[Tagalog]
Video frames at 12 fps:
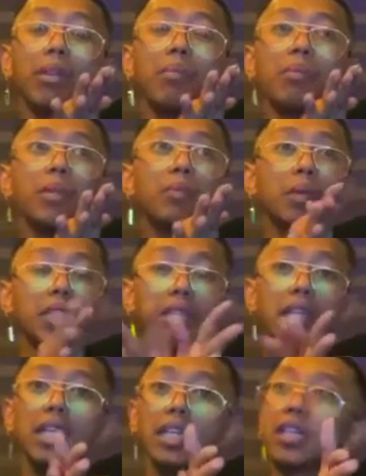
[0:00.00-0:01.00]
na Miss
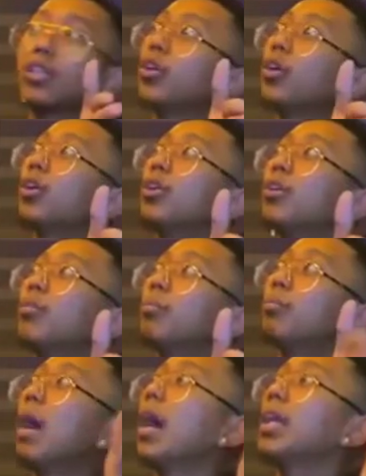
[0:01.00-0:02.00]
Pastillas doon,
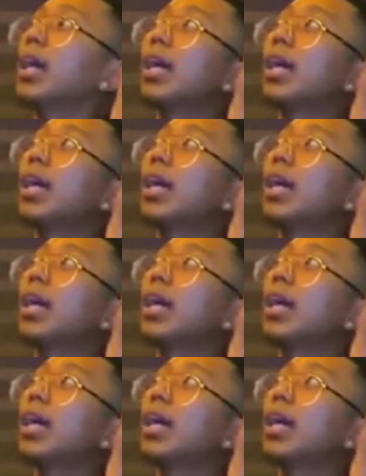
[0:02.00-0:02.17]
baka